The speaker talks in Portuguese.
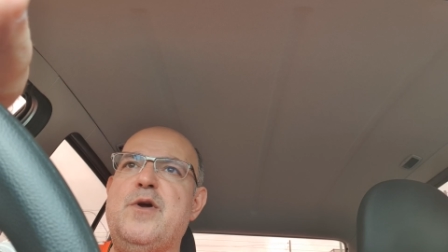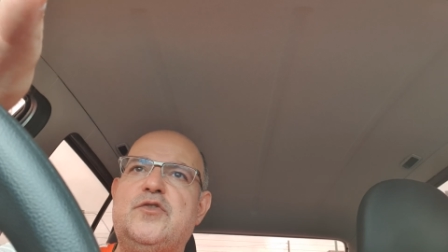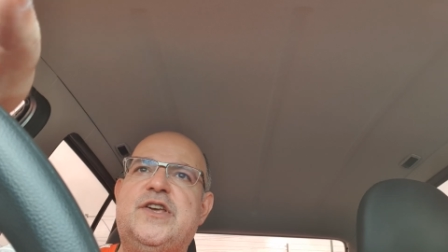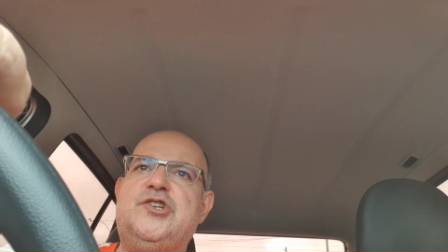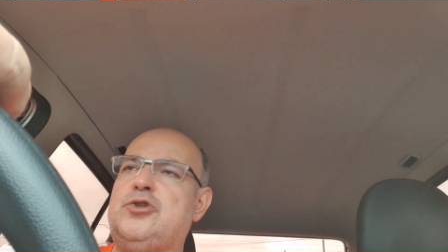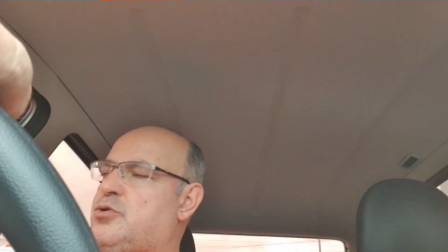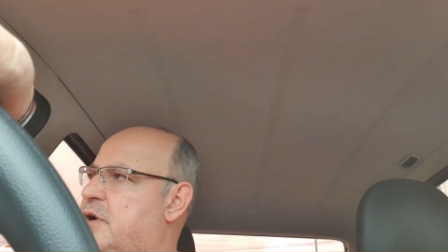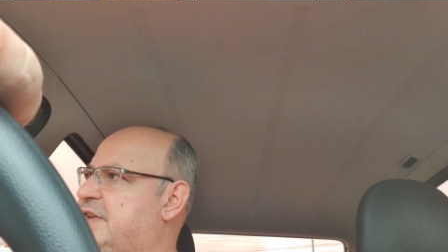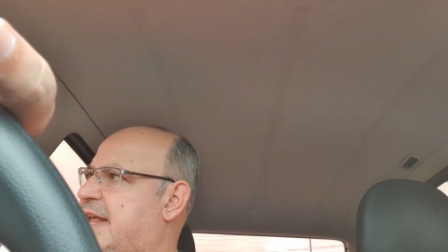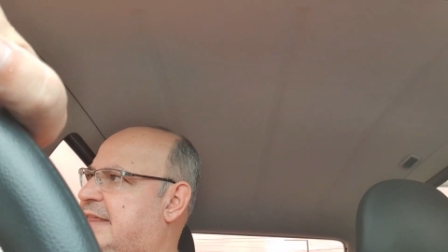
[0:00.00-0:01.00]
meus
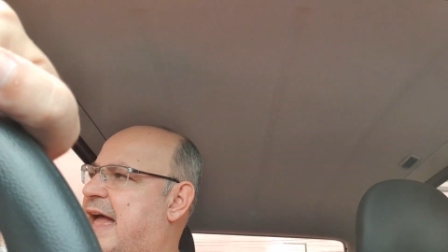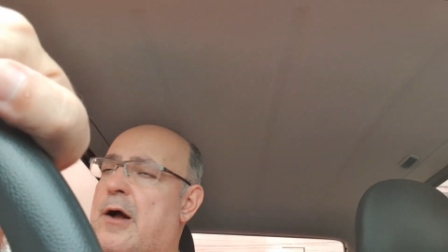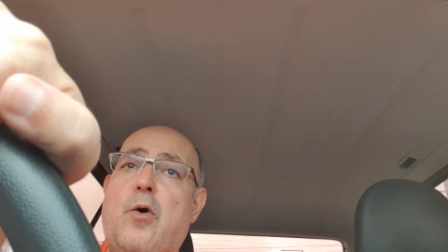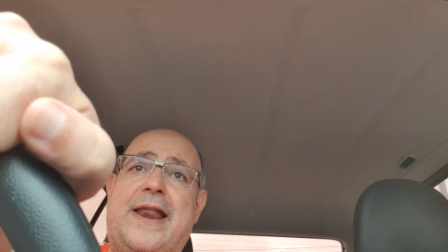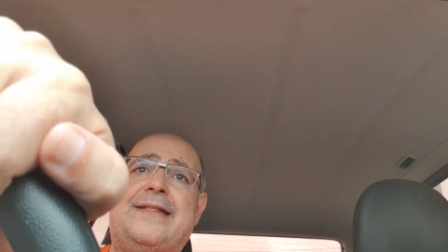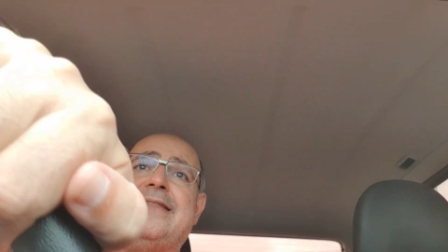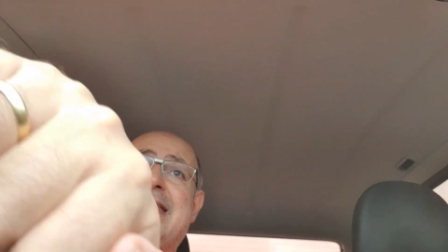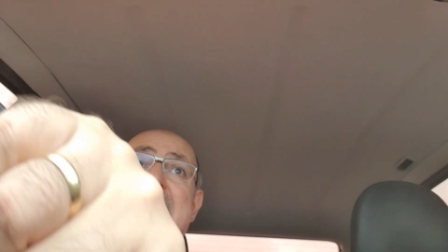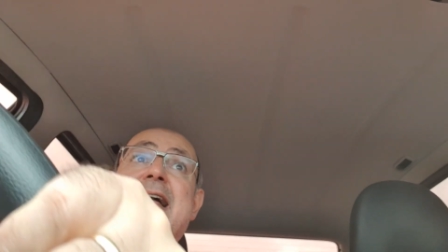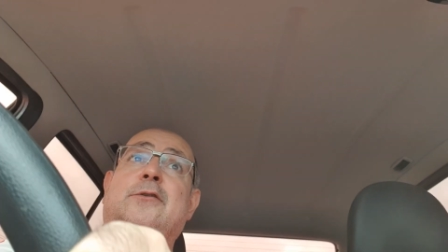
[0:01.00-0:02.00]
editores até agora,
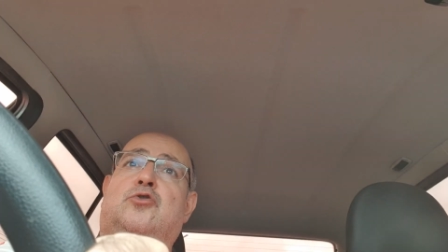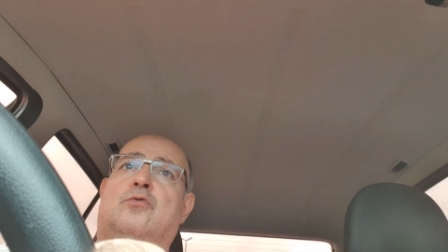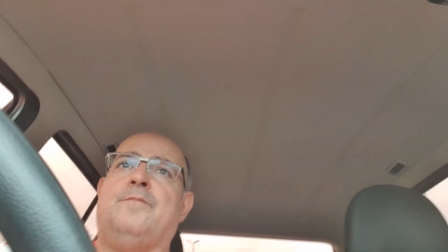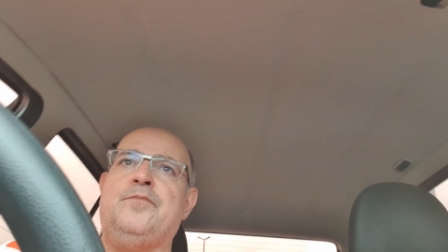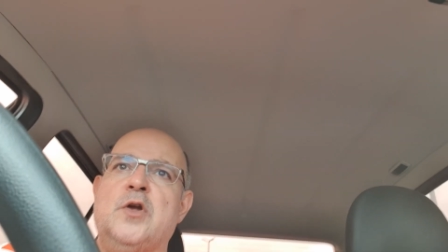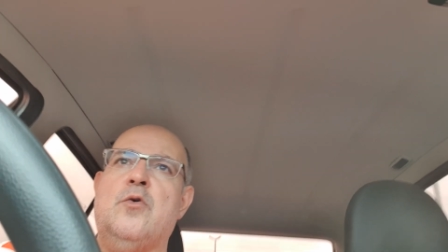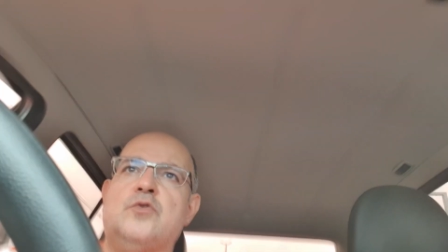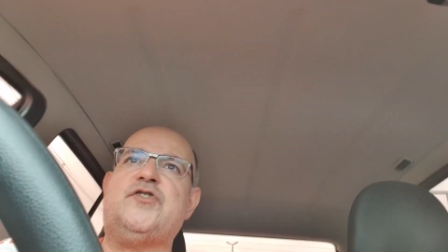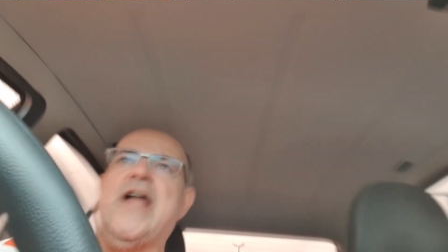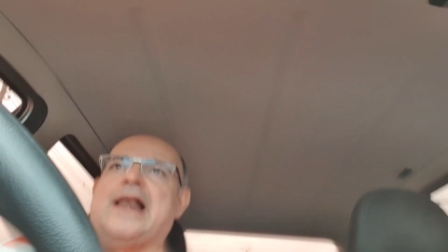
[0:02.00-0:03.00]
tanto
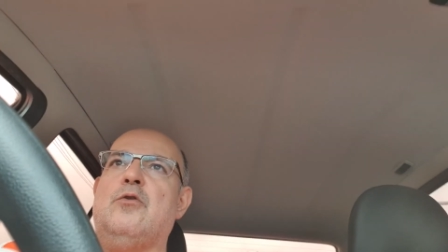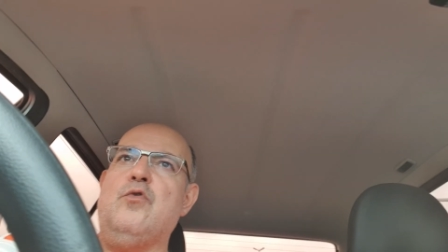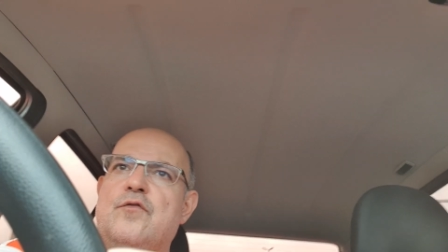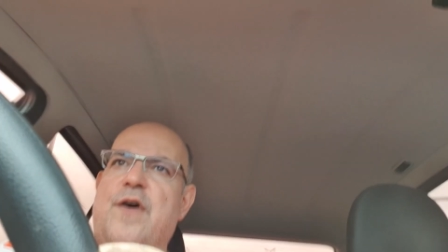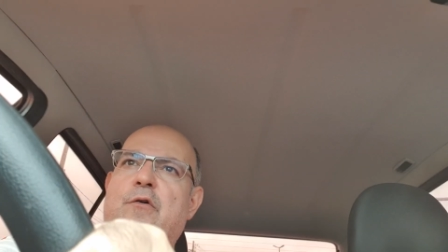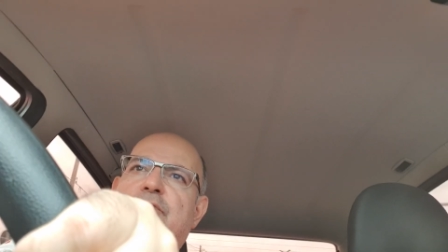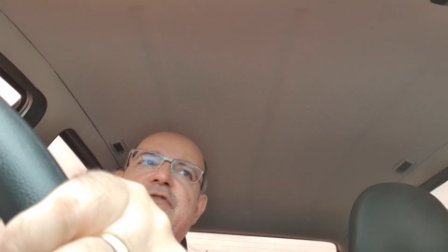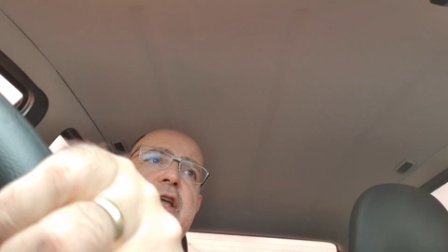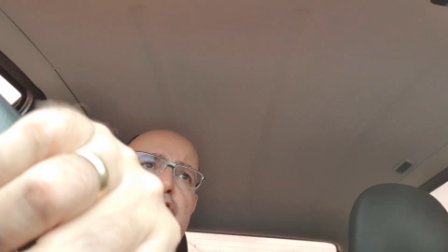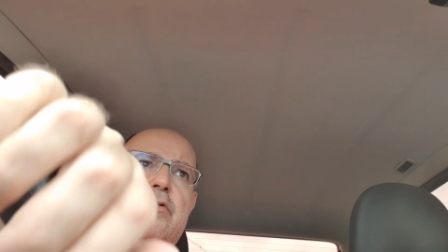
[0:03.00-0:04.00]
os da Luva, o
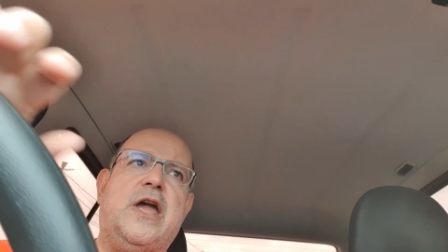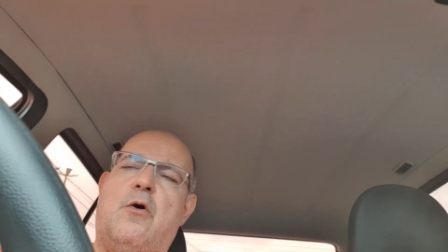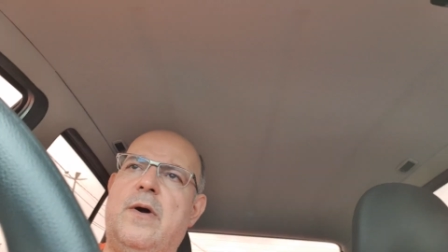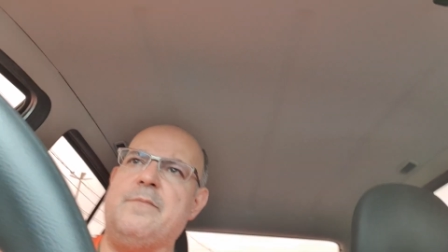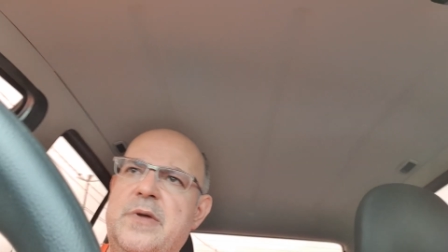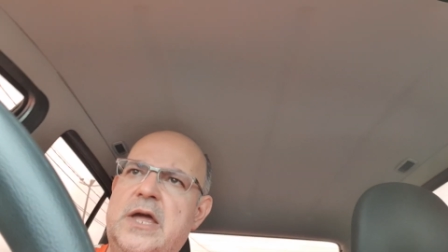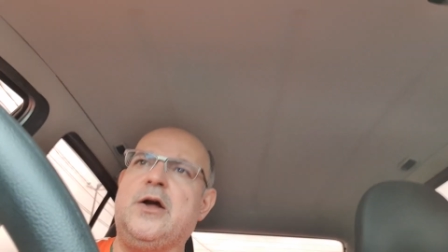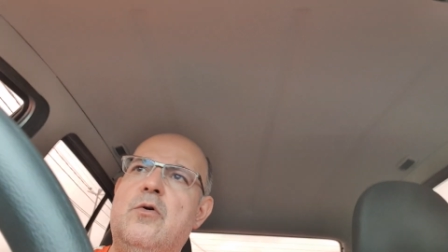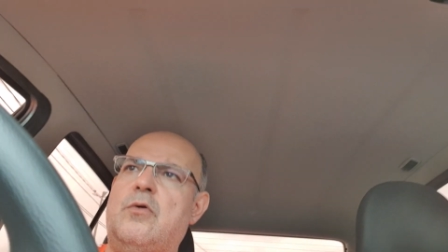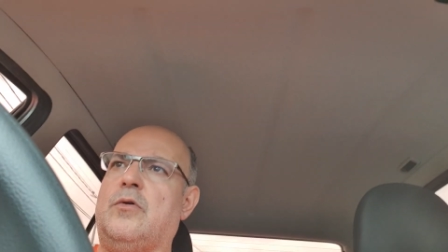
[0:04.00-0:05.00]
Vito, que é um
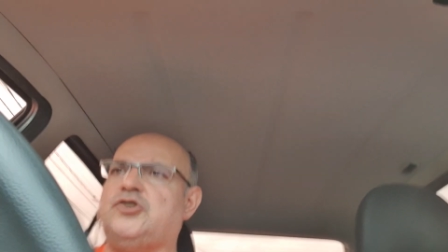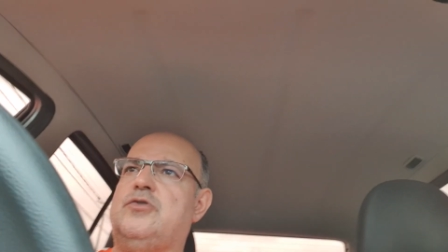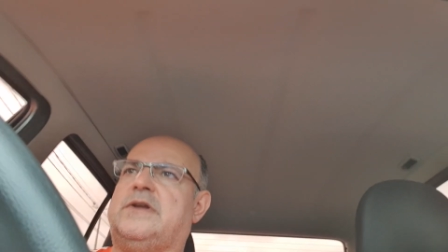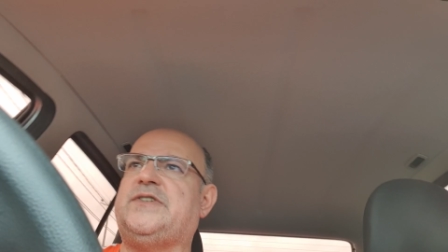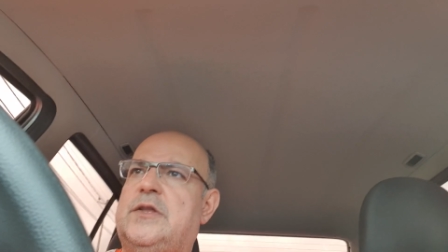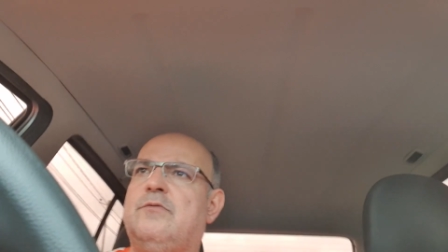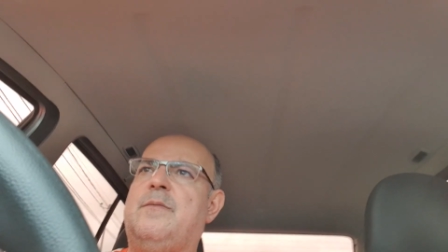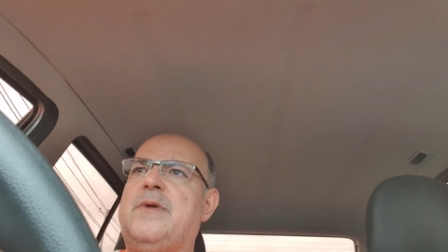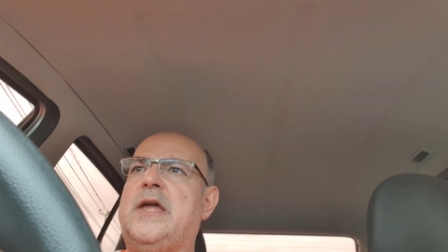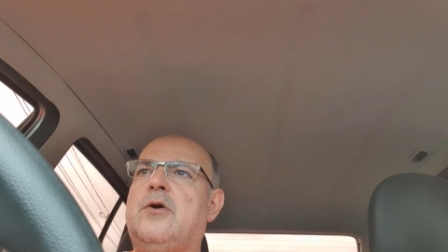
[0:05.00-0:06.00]
amigo, continua sendo um
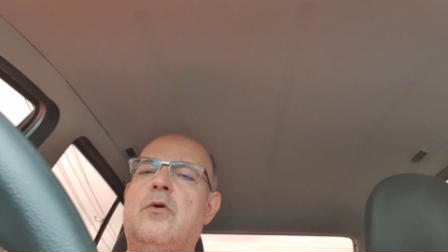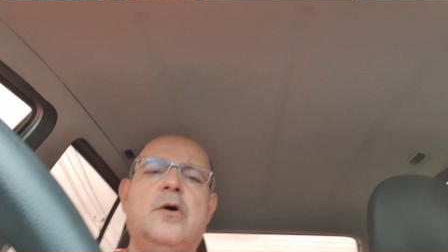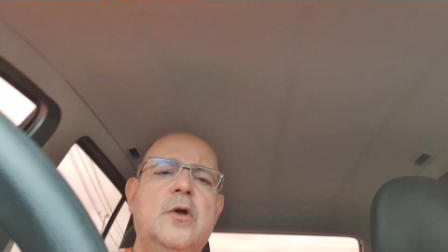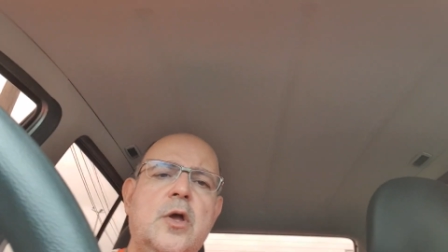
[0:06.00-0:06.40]
amigo,